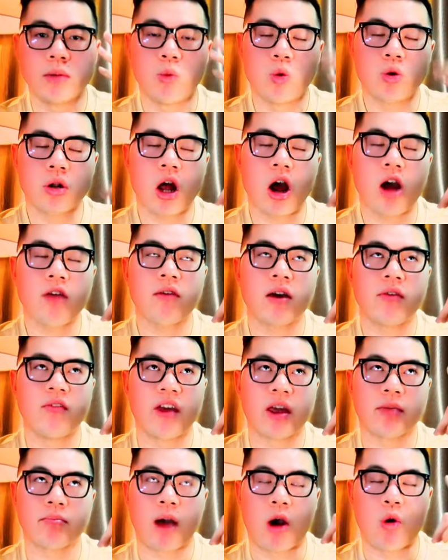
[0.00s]
mình muốn nói về
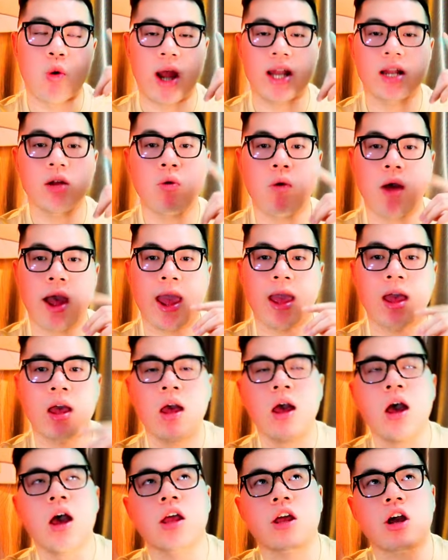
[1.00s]
việc bảo quản nước hoa
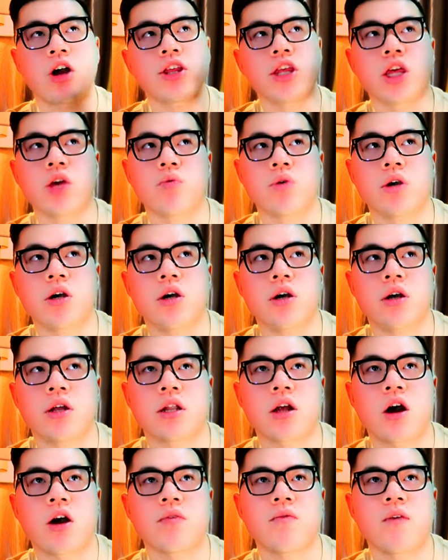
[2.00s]
có nhiều người
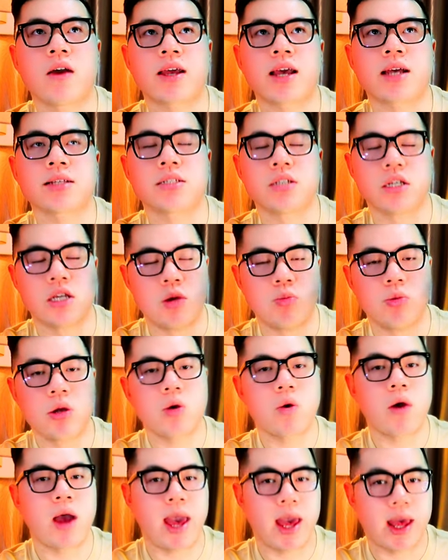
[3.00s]
nói về cách sử dụng nước
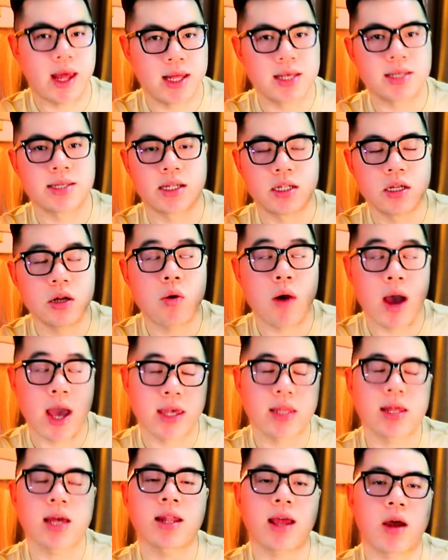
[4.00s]
hoa hay xịt nước hoa
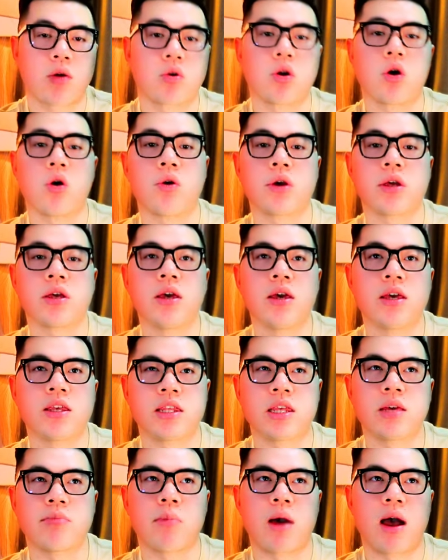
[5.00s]
như thế nào rồi
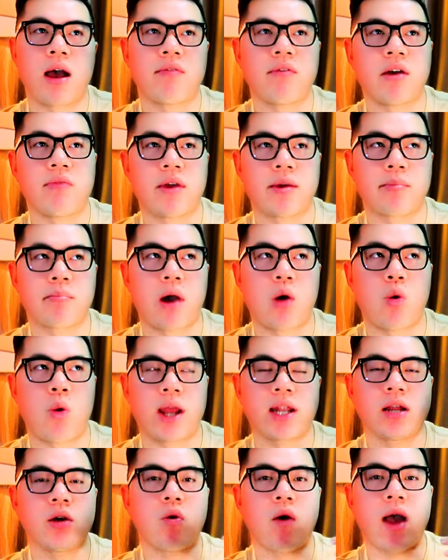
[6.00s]
nhưng mà về việc bảo
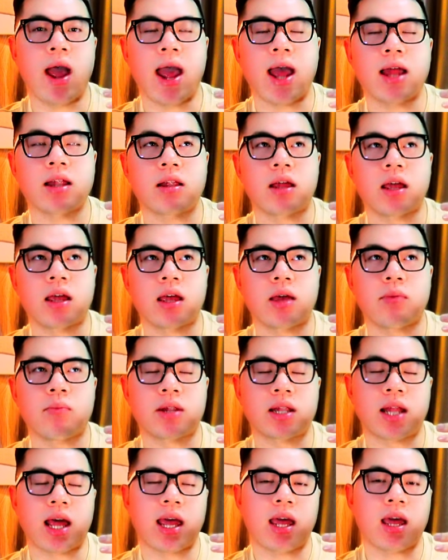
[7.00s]
quản nước hoa thì
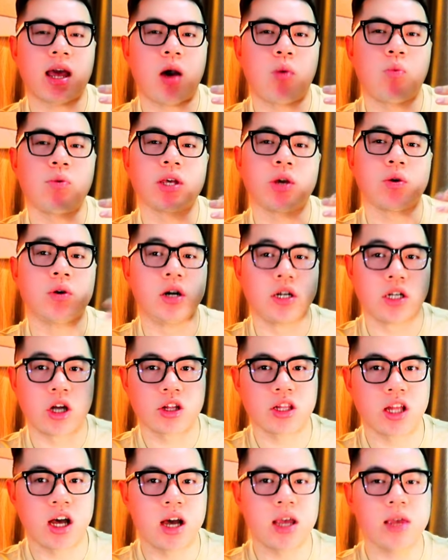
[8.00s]
mình thấy không có nhiều người
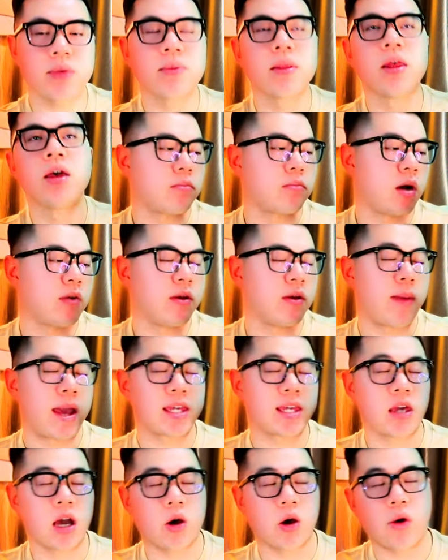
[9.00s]
nói tới bởi vì
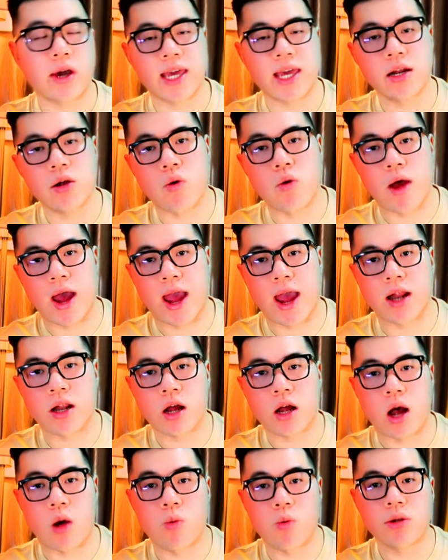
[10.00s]
bản chất của cái chai nước hoa nó
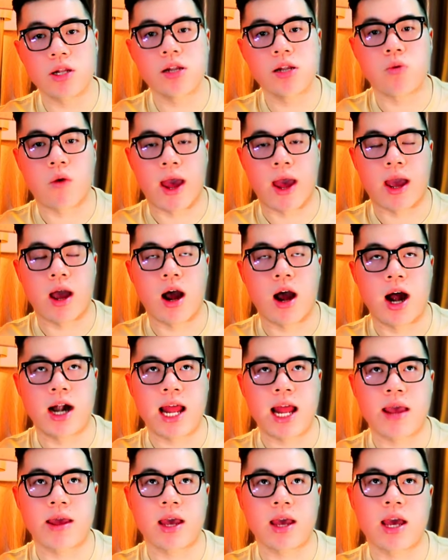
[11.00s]
không có linh hoạt ở
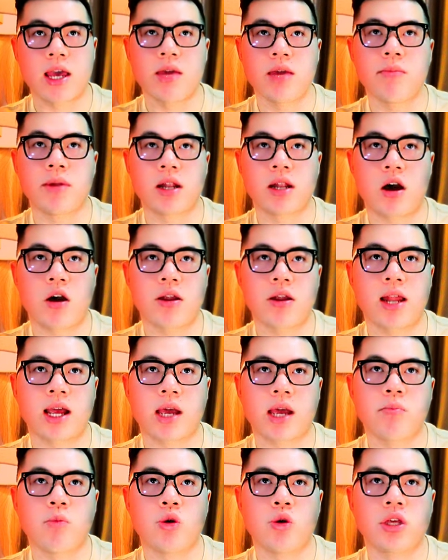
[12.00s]
đây ý mình nói là
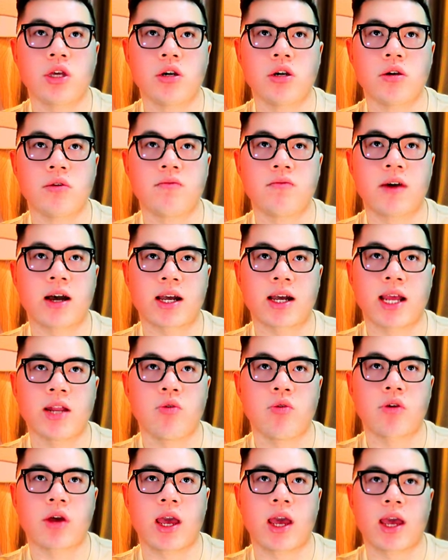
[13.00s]
cái môi trường và cái
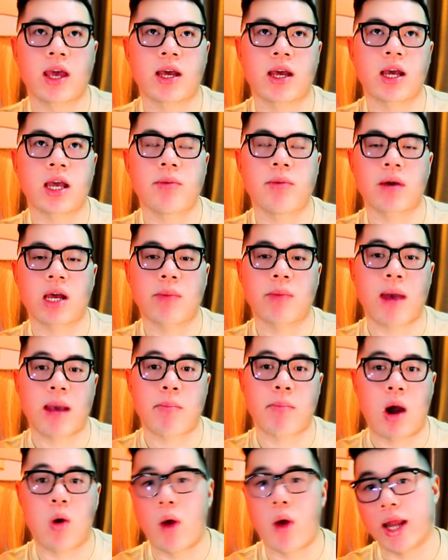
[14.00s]
điều kiện khi mà các
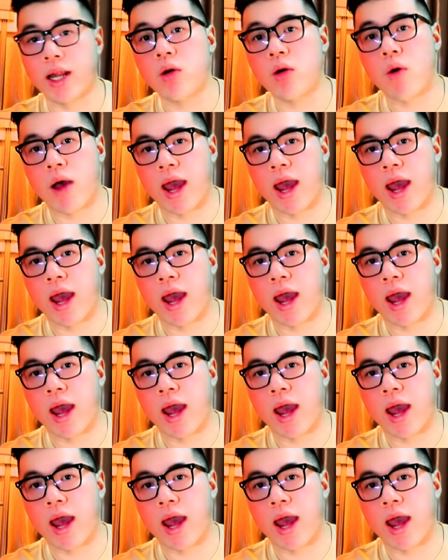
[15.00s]
bạn bảo quản nước